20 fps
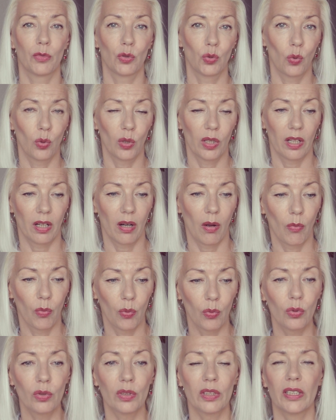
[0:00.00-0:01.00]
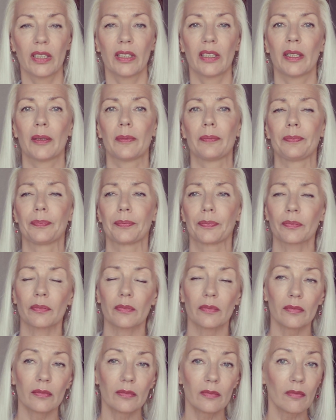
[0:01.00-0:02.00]
много работаем,
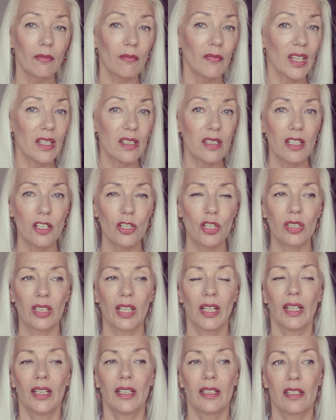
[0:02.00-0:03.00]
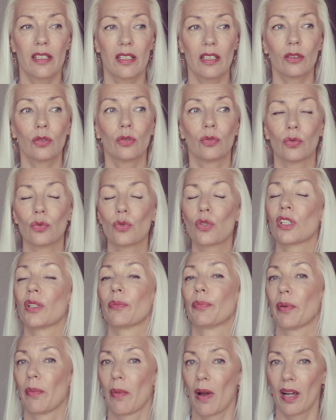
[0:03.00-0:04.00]
значит телу
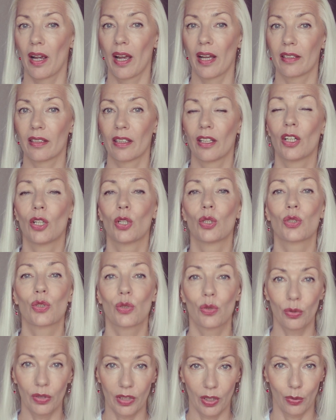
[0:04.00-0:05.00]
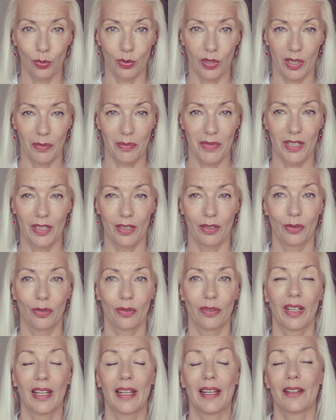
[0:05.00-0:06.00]
нужно помогать. Что я утром
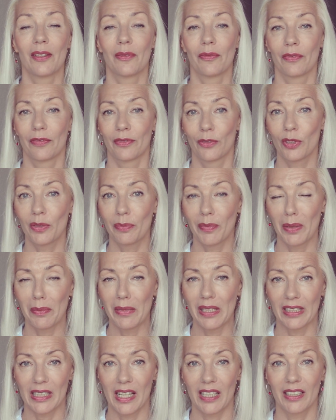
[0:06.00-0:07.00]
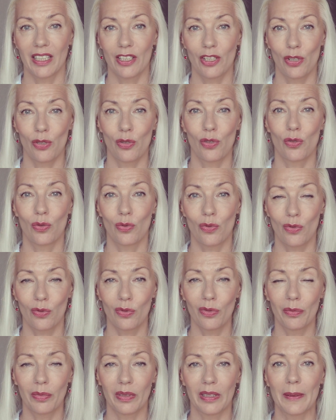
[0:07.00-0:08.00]
делаю? тот момент, когда чищу
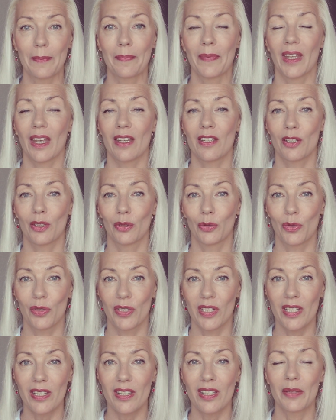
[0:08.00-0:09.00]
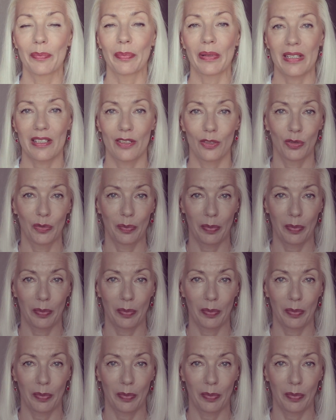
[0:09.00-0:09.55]
зубы, я делаю 10 простых